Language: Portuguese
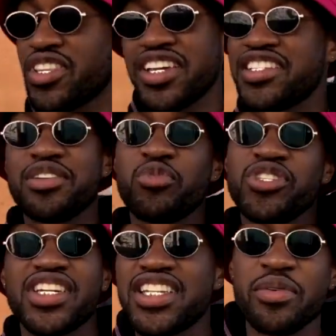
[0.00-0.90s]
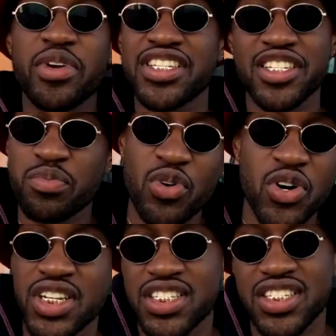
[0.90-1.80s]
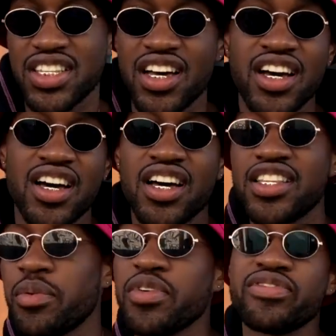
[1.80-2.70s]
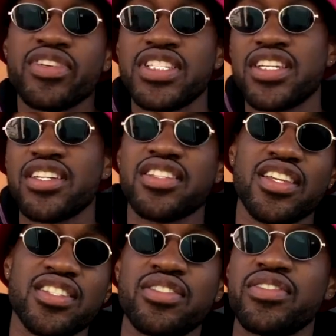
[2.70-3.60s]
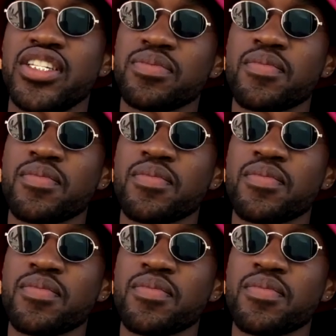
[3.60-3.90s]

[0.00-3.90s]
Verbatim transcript: tenho assim muitas lembranças boas da, da minha infância, estás a ver?